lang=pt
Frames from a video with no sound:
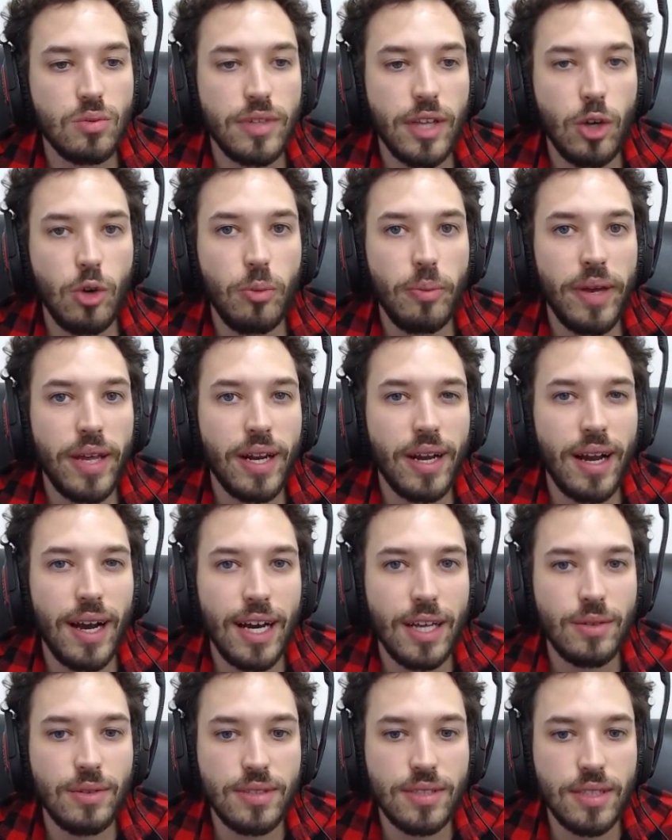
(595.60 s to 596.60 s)
tem um
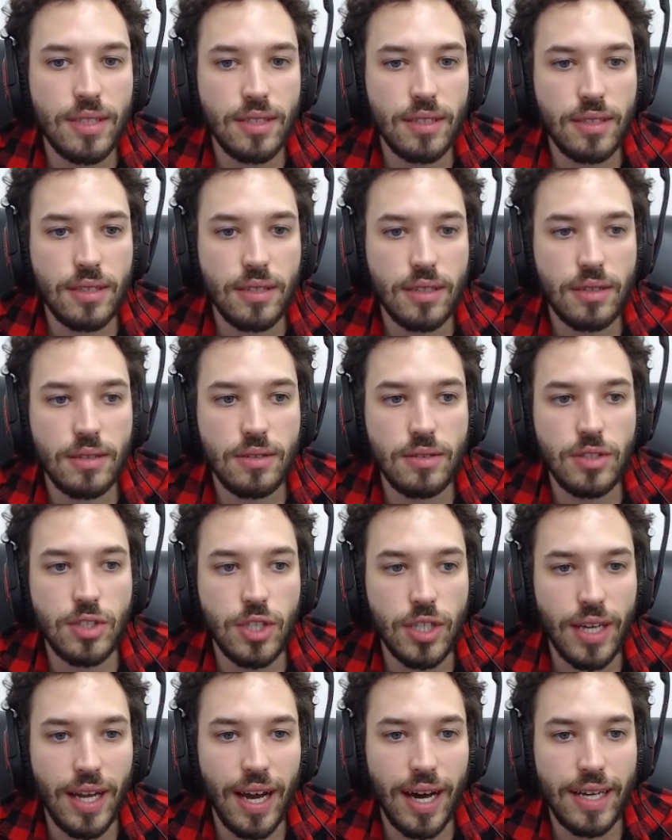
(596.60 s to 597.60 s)
mercado assim
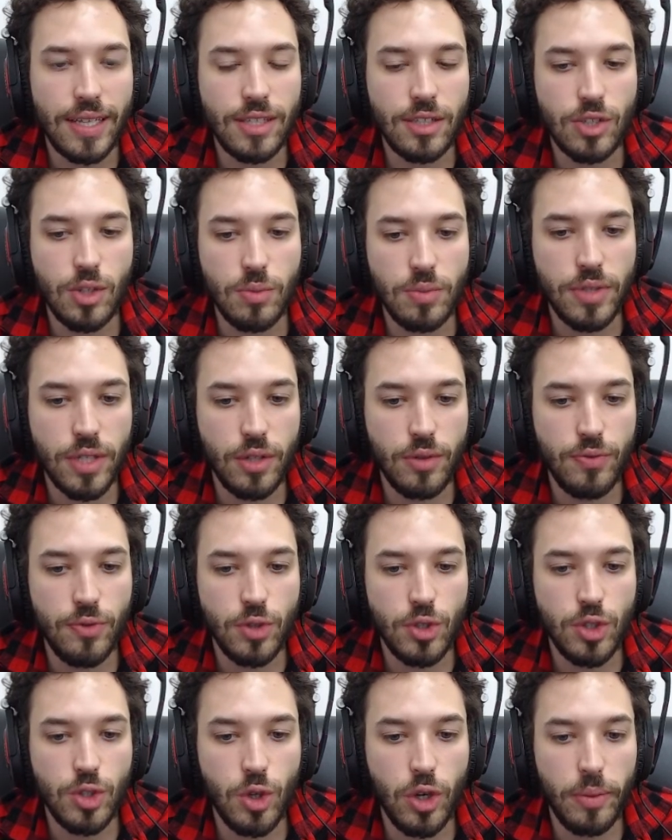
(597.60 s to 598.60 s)
de cartas como no
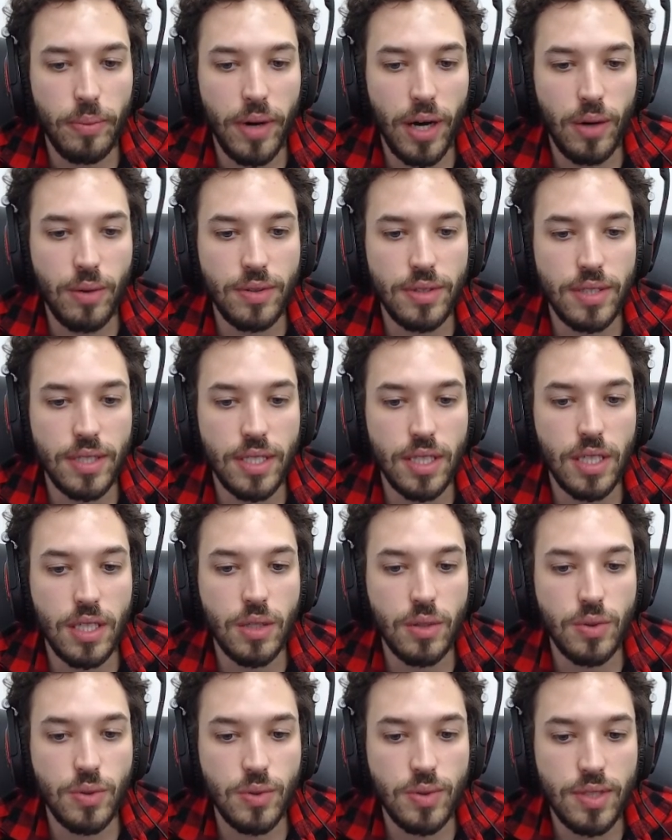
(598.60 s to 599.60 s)
fute normal.
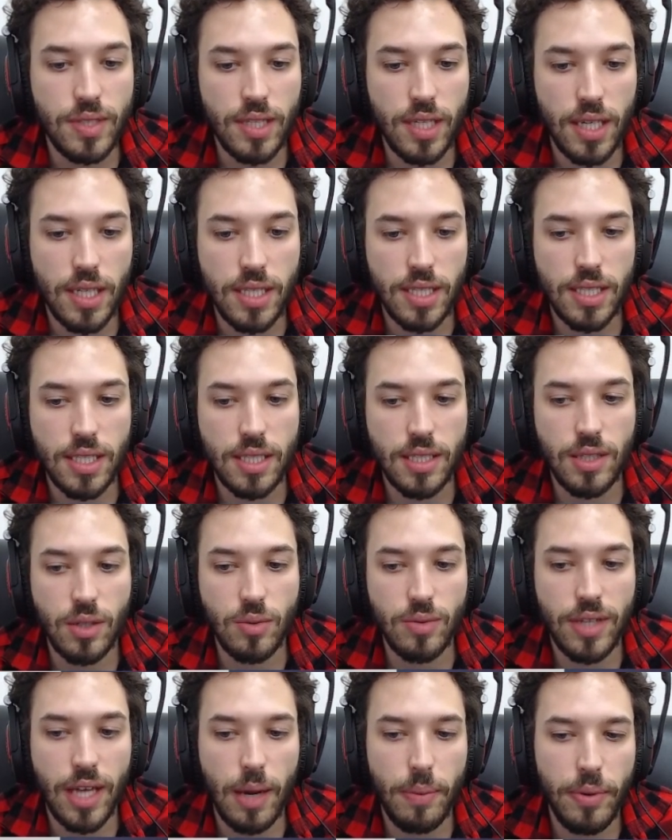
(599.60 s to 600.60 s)
Então não sei se
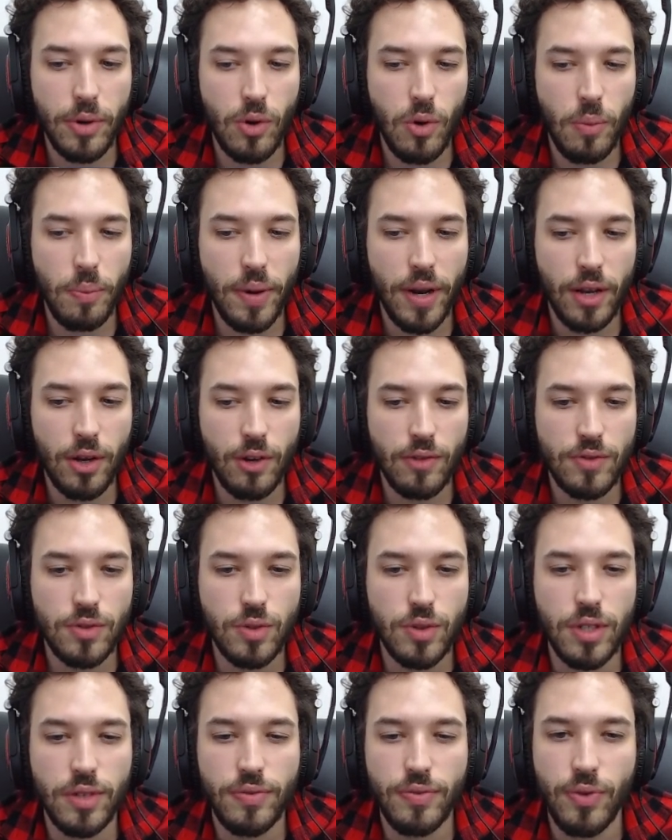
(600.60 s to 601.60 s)
não dá para comprar novos
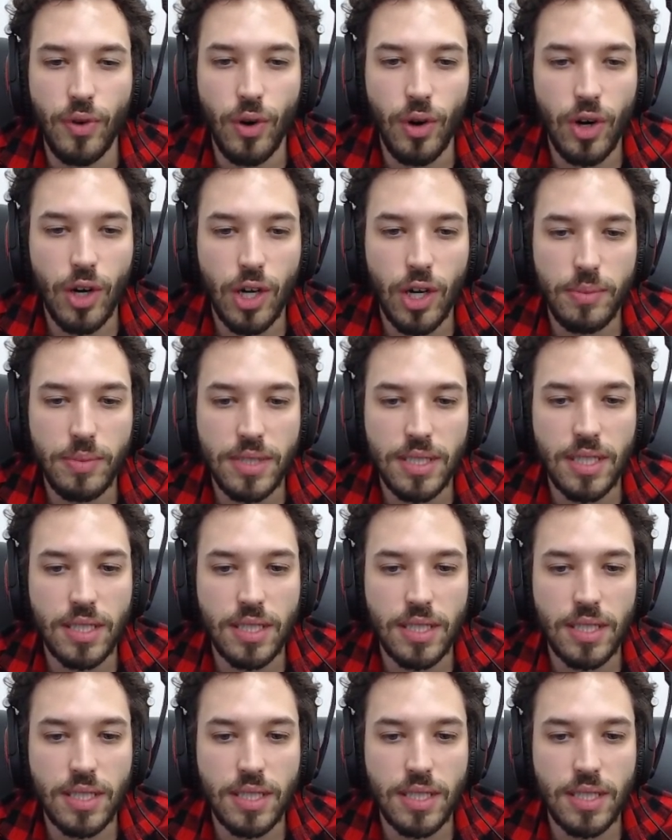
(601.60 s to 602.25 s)
uniformes e